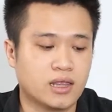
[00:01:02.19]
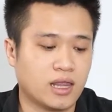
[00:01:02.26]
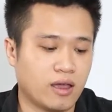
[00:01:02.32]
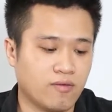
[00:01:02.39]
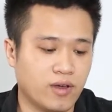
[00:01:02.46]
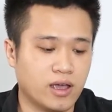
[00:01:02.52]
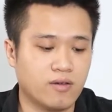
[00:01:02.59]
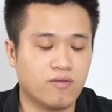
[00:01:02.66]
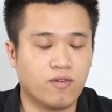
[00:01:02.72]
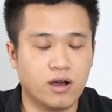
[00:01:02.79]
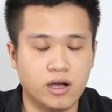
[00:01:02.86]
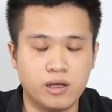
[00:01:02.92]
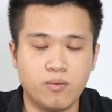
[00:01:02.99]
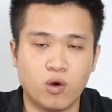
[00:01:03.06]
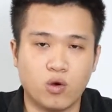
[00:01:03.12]
tại vì
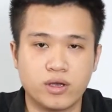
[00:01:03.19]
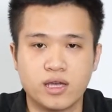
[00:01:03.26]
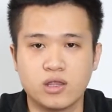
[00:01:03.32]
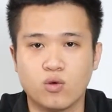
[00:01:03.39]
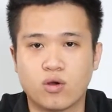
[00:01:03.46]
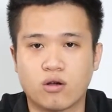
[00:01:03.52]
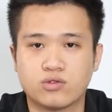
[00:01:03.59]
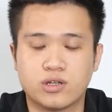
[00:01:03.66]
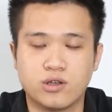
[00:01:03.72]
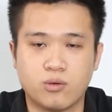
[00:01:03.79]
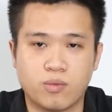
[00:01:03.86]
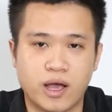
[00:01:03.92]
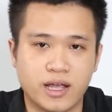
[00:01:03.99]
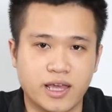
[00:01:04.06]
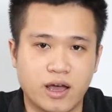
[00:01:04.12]
với mỗi cái nhu cầu sử
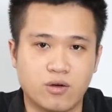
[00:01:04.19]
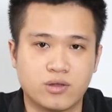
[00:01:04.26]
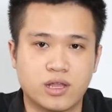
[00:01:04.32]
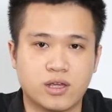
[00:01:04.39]
dụng khác nhau